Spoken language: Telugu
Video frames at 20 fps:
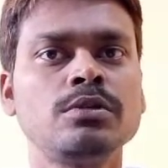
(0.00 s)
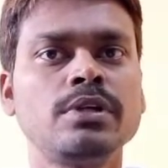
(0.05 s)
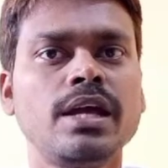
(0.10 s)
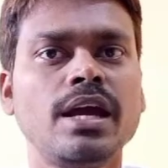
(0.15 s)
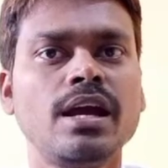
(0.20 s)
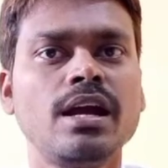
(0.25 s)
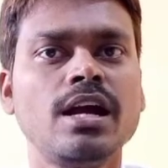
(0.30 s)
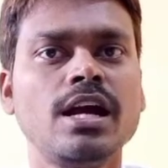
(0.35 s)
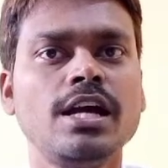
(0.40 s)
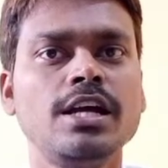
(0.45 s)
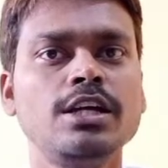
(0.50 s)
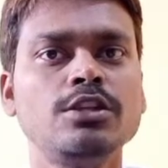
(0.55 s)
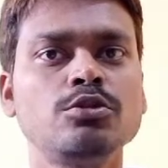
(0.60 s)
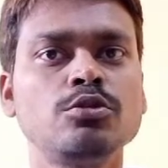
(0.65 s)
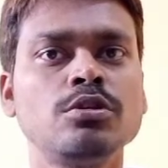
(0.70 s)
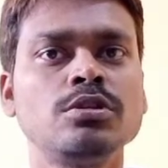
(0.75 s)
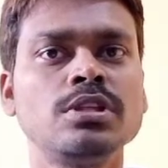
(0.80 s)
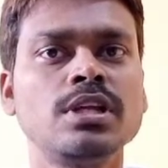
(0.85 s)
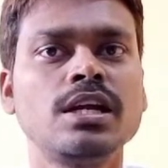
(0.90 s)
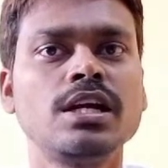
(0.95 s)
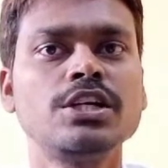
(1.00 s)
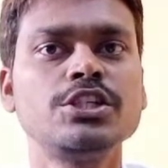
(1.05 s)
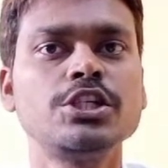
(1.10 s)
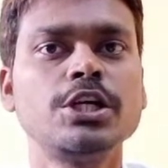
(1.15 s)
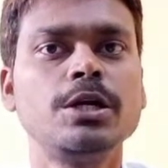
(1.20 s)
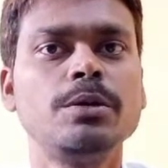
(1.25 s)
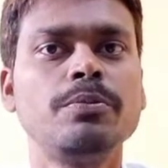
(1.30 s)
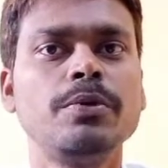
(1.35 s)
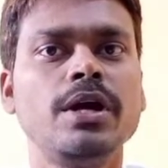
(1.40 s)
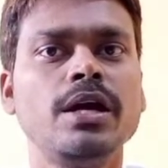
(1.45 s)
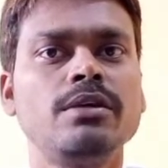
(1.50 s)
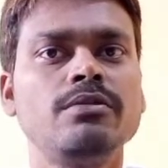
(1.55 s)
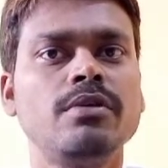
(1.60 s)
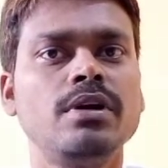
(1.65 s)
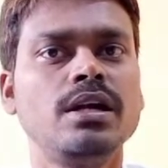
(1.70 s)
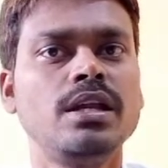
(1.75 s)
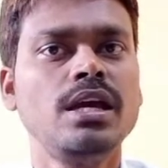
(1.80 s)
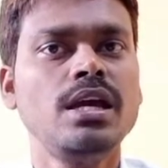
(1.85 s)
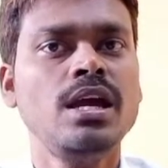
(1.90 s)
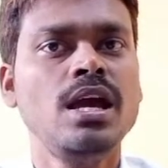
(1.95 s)
టెంకాయ తొందరగా
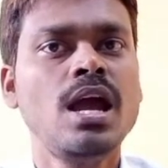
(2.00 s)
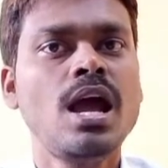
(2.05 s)
చెడిపోయేటువంటి